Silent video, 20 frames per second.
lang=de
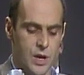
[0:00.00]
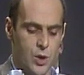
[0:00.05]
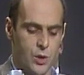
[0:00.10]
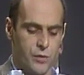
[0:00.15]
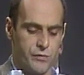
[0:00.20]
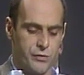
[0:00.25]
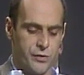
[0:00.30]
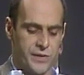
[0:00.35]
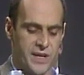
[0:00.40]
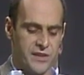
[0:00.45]

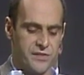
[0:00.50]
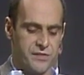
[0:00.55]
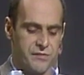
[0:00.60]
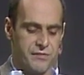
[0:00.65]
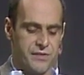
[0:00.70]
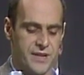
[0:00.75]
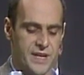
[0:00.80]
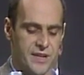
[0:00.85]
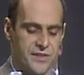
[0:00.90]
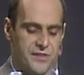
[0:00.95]
und für dessen
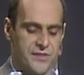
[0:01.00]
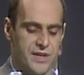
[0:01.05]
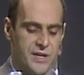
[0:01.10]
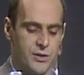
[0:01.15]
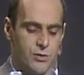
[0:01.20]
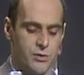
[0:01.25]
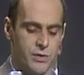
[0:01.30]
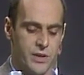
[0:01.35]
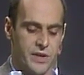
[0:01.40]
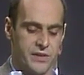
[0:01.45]

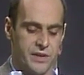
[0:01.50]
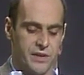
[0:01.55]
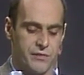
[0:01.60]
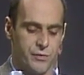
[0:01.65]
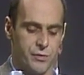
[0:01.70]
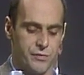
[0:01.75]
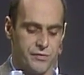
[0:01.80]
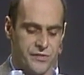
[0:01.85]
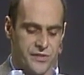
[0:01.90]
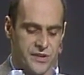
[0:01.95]
Finanzierung ich die
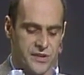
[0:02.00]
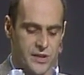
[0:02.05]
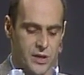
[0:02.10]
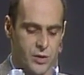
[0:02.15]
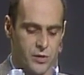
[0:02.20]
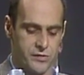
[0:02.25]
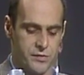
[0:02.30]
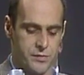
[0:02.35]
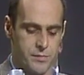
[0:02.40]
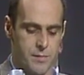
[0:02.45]

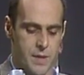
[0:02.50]
50.000